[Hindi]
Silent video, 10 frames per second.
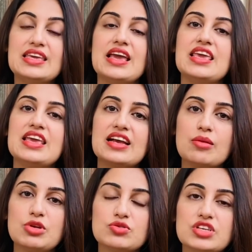यहीं
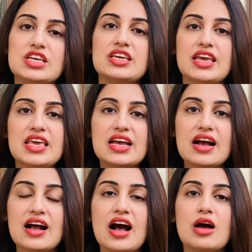का म्यूजिक यहीं
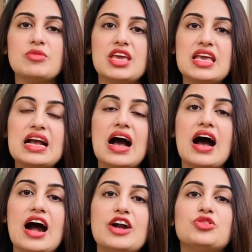का काम यहीं का
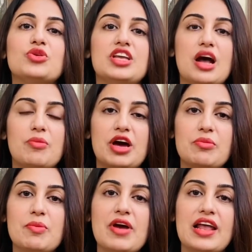आर्ट दुनिया
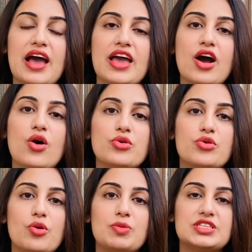भर में फैलाया और
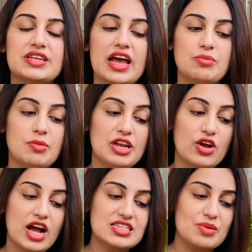उनको पजीराई भी
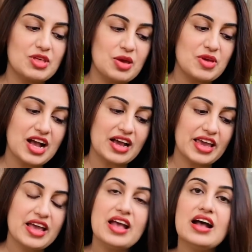मिली और खान साहब ने ये भी कहा
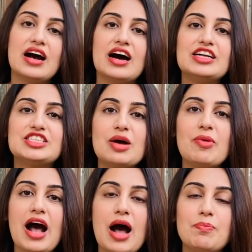कि
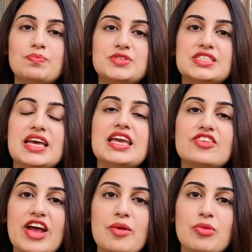जब आप
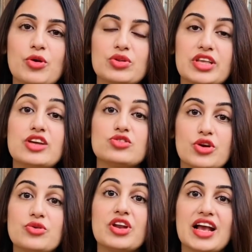सही ट्रैक पर होते हैं जो
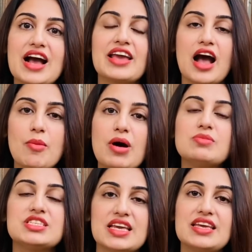कि उन्होंने कहा कि अब
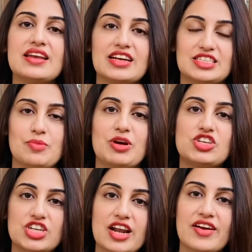हम सही रास्ते
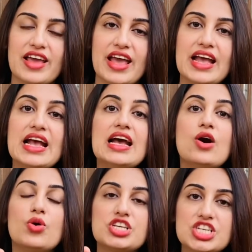पर चल रहे हैं
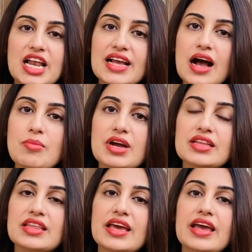ओरिजिनल काम
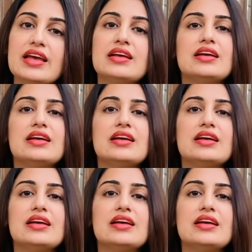करते हैं